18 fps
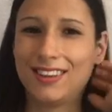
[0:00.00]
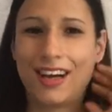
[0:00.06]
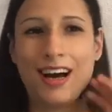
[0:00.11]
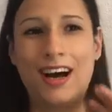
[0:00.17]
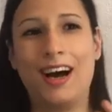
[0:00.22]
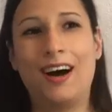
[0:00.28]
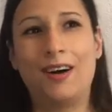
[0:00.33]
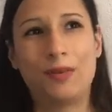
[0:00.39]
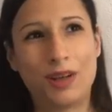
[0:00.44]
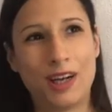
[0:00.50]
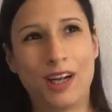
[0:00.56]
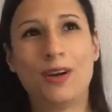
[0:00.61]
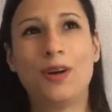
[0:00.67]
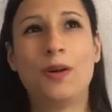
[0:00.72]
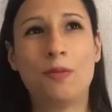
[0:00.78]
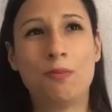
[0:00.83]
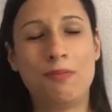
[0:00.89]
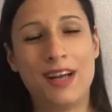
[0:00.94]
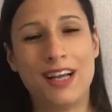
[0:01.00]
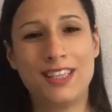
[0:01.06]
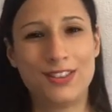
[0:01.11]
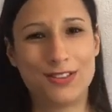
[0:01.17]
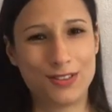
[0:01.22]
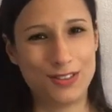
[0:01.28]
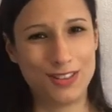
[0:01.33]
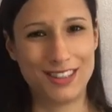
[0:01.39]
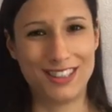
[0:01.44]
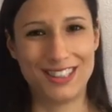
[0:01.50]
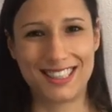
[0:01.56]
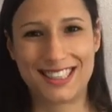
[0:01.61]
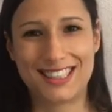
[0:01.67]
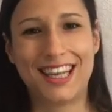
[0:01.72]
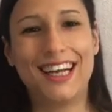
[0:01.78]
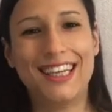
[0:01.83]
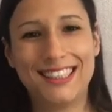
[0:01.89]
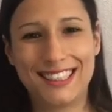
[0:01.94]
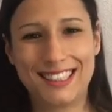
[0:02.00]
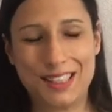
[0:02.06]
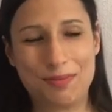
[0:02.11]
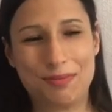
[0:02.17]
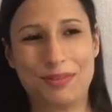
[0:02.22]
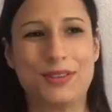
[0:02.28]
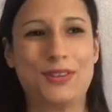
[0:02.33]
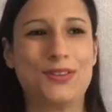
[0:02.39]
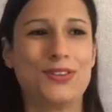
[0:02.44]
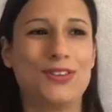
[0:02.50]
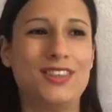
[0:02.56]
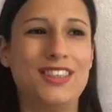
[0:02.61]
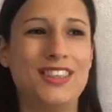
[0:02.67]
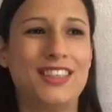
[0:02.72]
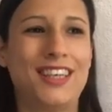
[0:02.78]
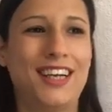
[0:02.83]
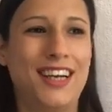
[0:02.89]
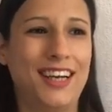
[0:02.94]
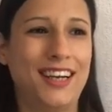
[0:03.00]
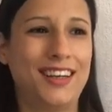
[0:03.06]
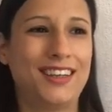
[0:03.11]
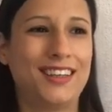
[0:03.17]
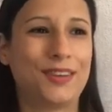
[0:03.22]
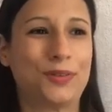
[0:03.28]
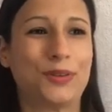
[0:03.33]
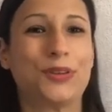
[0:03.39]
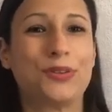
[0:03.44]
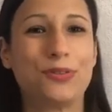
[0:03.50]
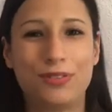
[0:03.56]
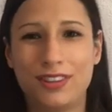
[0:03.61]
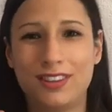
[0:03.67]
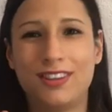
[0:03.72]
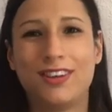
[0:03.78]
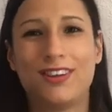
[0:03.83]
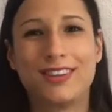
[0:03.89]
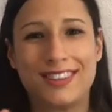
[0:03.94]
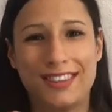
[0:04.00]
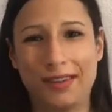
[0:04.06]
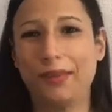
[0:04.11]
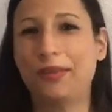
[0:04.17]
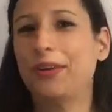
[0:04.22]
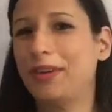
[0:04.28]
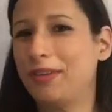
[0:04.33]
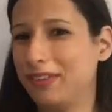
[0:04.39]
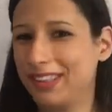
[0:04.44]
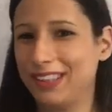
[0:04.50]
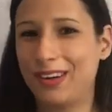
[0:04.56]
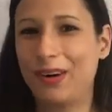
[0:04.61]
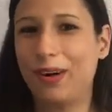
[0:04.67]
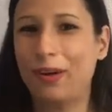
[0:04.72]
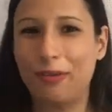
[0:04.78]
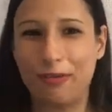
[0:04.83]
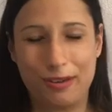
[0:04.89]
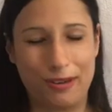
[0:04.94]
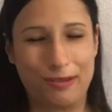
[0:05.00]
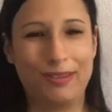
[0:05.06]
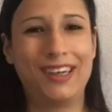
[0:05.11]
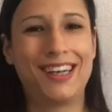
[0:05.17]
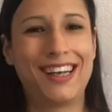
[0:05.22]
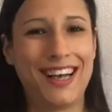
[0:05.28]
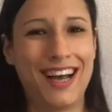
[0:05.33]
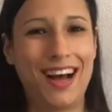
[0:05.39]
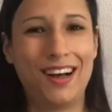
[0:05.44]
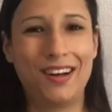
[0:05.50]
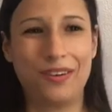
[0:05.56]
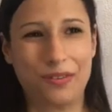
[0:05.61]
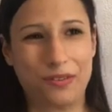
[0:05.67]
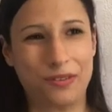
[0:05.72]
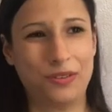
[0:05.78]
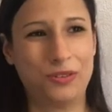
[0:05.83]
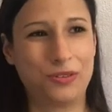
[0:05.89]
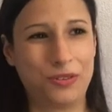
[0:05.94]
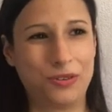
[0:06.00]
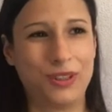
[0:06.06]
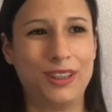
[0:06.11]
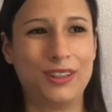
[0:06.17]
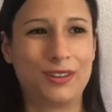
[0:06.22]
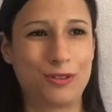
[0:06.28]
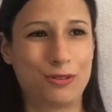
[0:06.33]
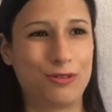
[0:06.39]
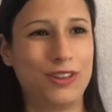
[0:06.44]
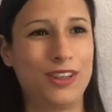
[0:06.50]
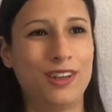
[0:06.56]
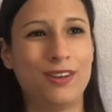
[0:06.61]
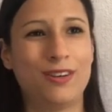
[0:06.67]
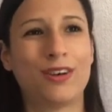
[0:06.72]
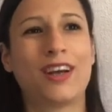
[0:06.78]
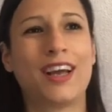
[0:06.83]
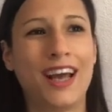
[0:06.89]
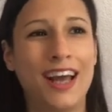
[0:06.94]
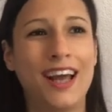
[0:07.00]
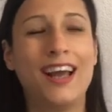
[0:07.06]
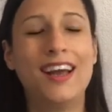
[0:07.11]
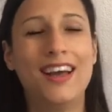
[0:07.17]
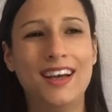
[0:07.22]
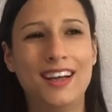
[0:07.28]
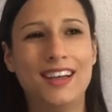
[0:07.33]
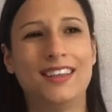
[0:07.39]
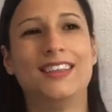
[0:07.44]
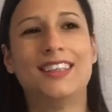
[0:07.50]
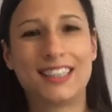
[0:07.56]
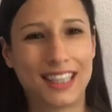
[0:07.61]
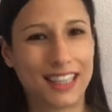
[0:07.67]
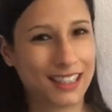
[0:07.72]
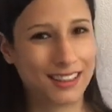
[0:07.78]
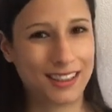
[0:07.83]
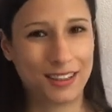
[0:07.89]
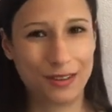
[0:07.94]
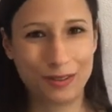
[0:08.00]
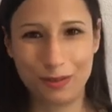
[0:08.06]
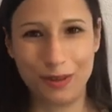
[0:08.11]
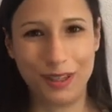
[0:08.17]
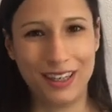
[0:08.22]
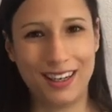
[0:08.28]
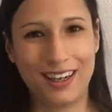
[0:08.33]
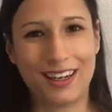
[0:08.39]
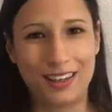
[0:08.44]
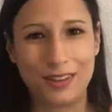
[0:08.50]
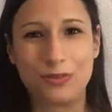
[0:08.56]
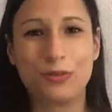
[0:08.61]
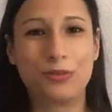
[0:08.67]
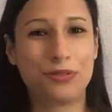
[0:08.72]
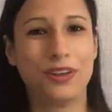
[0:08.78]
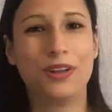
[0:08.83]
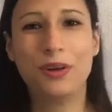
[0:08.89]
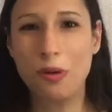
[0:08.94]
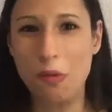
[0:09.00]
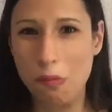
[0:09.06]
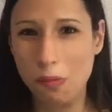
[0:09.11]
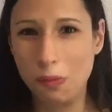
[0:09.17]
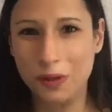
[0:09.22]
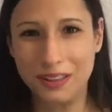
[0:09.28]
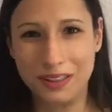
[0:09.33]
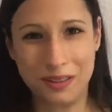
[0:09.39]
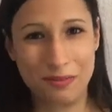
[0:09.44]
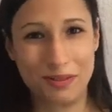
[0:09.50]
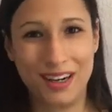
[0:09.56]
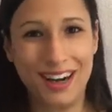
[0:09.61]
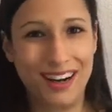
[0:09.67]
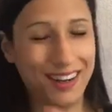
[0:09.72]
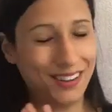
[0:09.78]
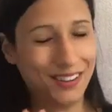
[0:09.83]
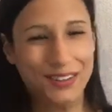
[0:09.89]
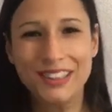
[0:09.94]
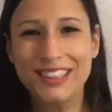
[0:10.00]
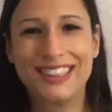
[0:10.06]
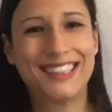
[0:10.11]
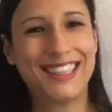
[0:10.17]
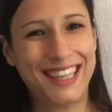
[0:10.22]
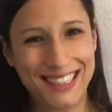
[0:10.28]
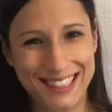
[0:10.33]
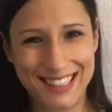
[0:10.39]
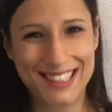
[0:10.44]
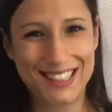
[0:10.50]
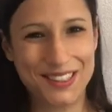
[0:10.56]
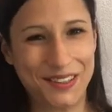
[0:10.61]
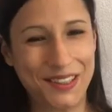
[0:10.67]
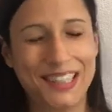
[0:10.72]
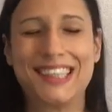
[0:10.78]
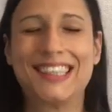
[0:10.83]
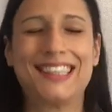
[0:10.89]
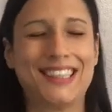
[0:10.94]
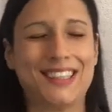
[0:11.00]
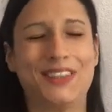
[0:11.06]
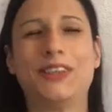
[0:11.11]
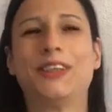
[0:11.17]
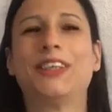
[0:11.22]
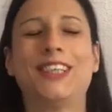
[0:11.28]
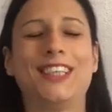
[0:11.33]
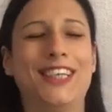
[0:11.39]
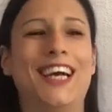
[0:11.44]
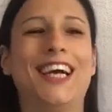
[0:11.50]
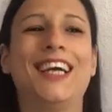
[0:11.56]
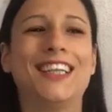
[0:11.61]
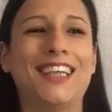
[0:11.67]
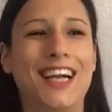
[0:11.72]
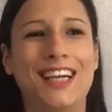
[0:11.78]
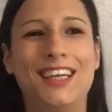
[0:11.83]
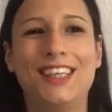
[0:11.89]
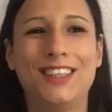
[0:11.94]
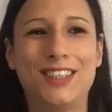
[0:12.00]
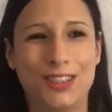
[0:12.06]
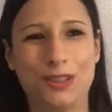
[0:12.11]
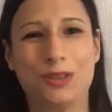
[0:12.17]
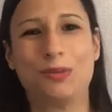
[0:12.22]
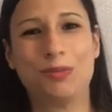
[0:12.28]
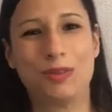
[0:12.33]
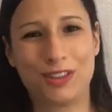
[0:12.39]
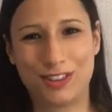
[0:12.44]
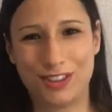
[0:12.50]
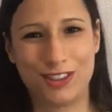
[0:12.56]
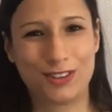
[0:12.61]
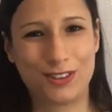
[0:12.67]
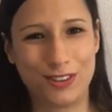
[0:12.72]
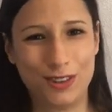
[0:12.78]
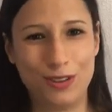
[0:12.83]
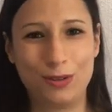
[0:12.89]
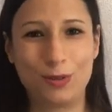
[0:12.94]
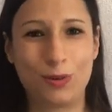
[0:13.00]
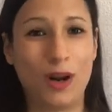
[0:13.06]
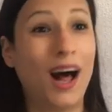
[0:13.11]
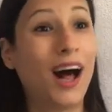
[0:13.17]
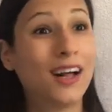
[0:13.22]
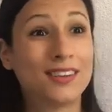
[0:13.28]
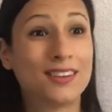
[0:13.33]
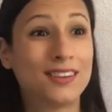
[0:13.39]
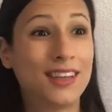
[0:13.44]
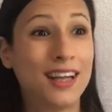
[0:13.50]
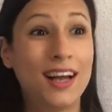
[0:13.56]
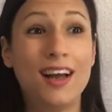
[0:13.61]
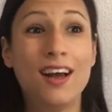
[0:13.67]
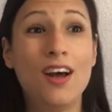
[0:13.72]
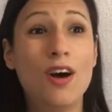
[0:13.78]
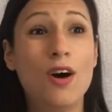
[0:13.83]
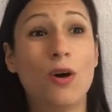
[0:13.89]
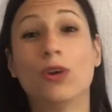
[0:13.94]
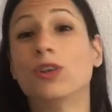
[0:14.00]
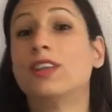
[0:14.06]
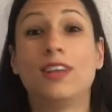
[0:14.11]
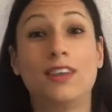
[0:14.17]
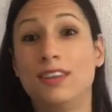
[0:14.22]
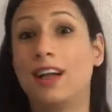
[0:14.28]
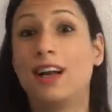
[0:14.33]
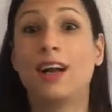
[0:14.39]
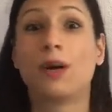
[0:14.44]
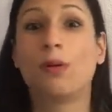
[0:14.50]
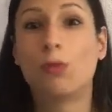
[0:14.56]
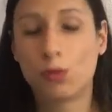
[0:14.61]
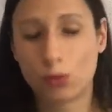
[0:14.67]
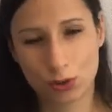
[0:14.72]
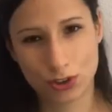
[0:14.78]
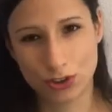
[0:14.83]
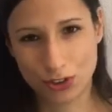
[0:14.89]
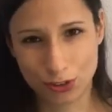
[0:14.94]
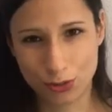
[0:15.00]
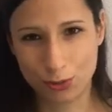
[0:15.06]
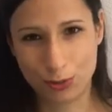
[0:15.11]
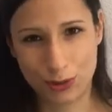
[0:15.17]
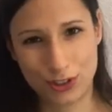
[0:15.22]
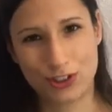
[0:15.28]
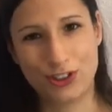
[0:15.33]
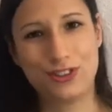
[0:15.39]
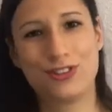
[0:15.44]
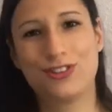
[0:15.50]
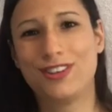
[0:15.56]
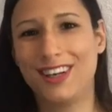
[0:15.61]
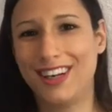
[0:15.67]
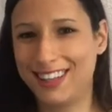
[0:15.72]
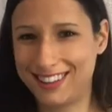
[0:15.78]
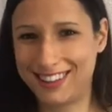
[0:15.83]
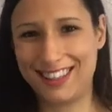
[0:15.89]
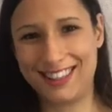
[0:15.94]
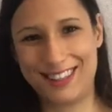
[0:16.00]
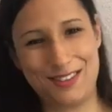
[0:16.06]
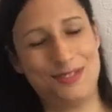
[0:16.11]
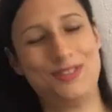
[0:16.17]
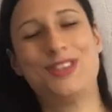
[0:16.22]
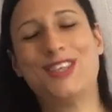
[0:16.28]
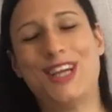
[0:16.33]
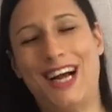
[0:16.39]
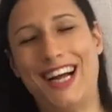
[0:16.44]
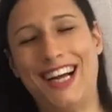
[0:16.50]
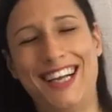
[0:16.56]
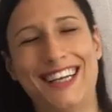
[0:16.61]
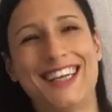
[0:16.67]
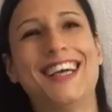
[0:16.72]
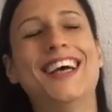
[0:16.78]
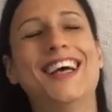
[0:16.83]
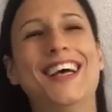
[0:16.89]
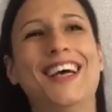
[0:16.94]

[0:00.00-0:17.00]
a un anno e mezzo di distanza posso dire, questo video se io lo rivedrò fra qualche anno quando avrò un altro figlio, che di stare tranquilla, che tuo figlio comunque ti amerà lo stesso anche se non riuscirai a dargli il 100% del tuo latte o se gli darai comunque 100% di latte artificiale.